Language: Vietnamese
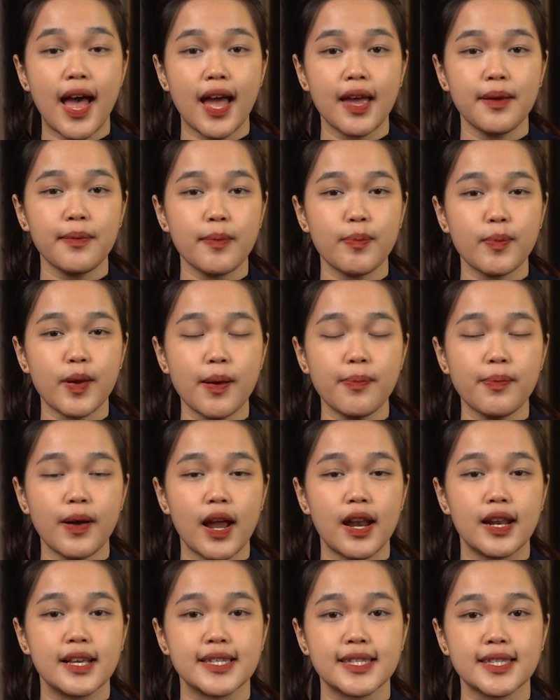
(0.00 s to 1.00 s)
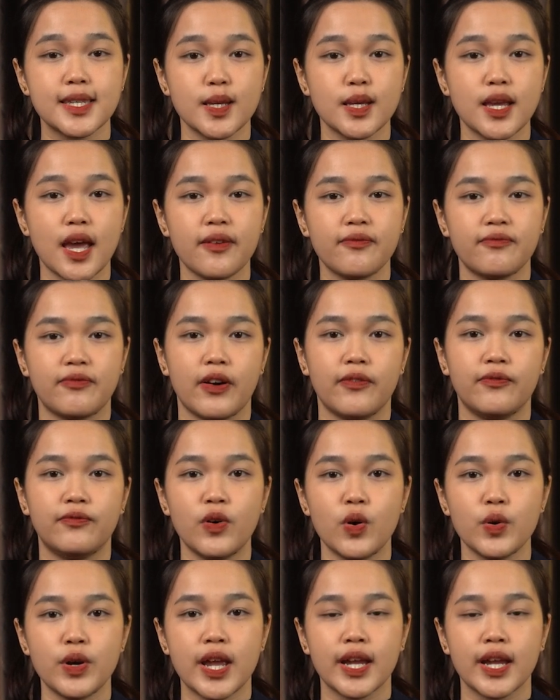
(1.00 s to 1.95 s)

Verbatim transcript: AFF Cup hay là SEA Games và vô